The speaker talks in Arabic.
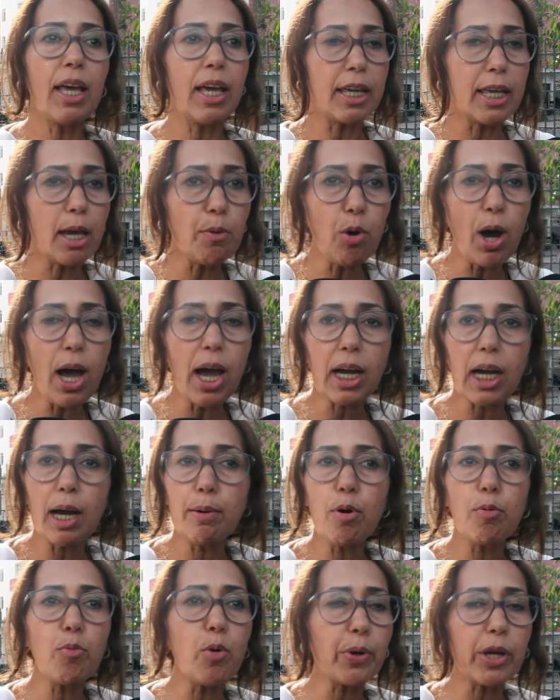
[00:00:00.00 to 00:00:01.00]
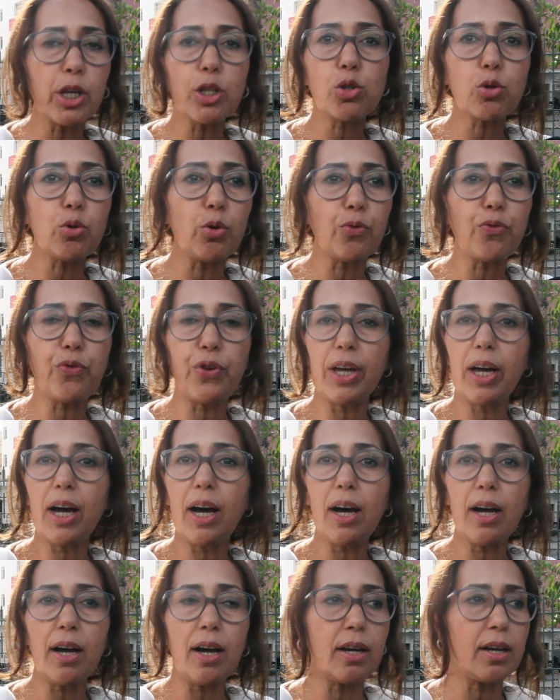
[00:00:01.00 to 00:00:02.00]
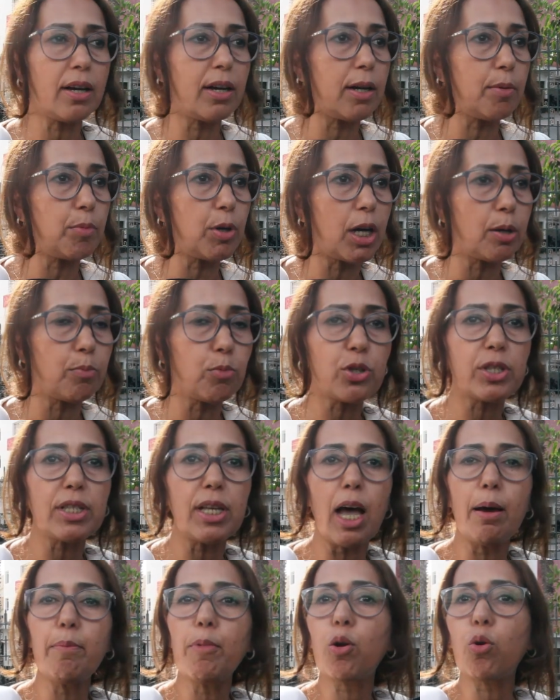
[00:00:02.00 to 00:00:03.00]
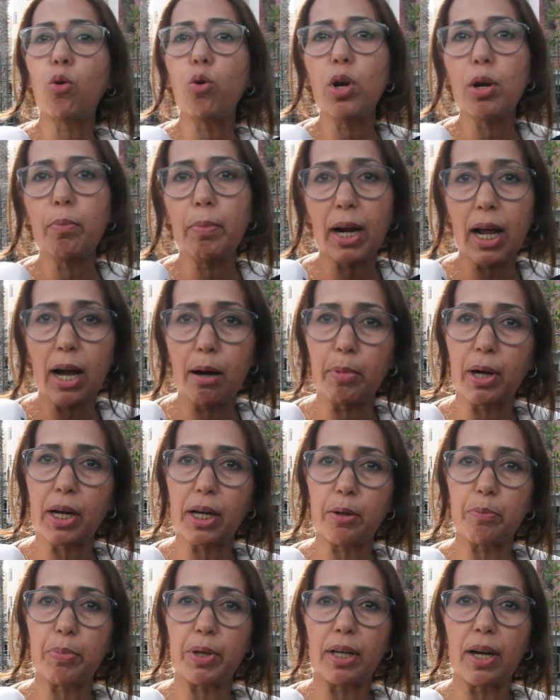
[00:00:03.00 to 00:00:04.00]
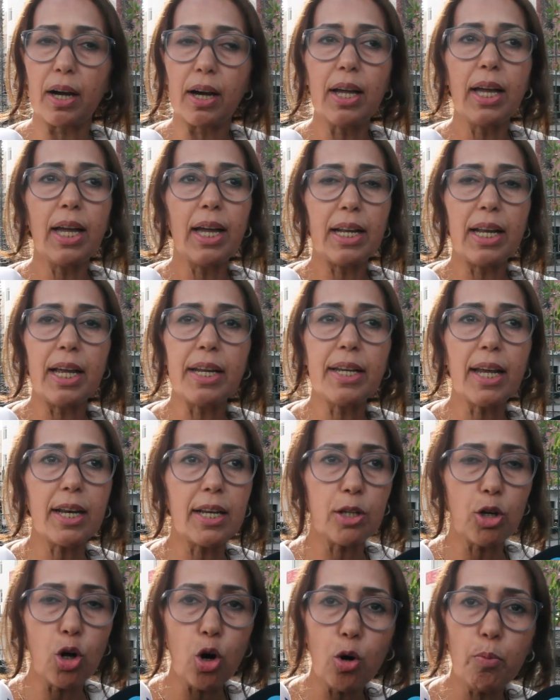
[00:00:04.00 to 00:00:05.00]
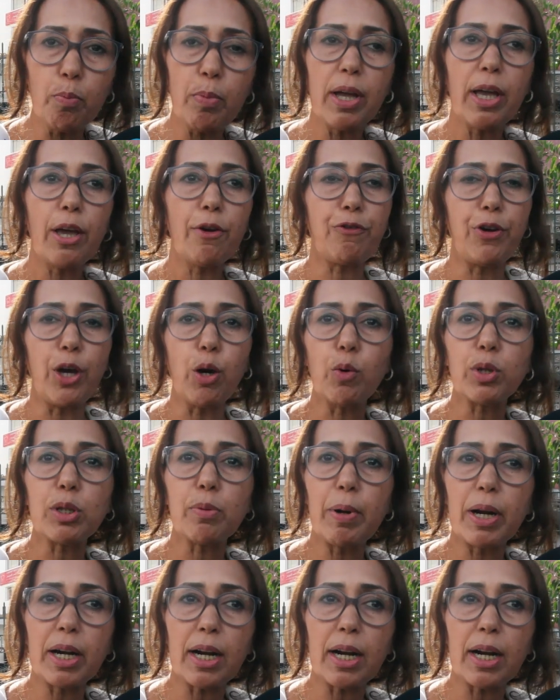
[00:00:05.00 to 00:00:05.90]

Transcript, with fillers: هي محاكمه ممكن تكون فيها آه، متهمه كل مراه مغربيه لان اليوم في عوض ما